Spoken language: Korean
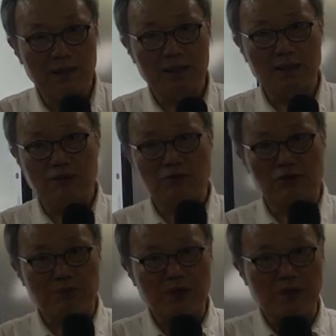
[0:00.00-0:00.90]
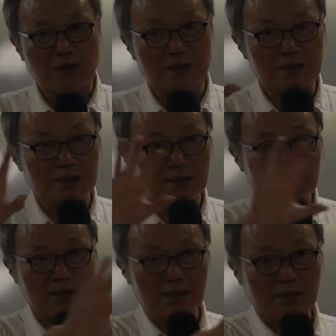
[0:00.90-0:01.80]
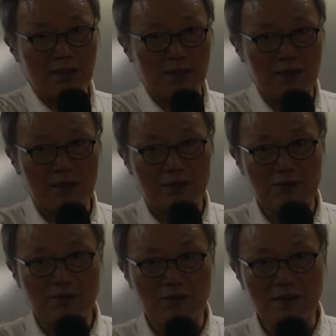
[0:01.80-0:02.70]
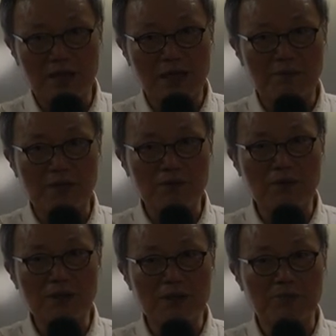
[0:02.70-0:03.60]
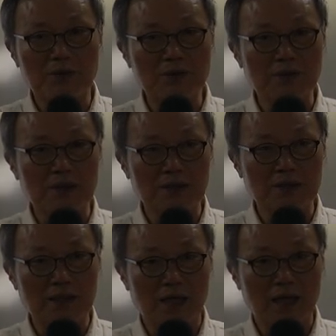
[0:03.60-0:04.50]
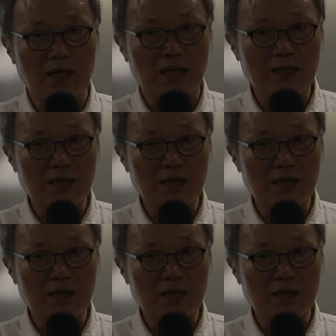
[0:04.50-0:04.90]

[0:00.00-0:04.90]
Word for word: 이 쥐락펴락하는 세계가 되는데, 바로 이런 모더니티의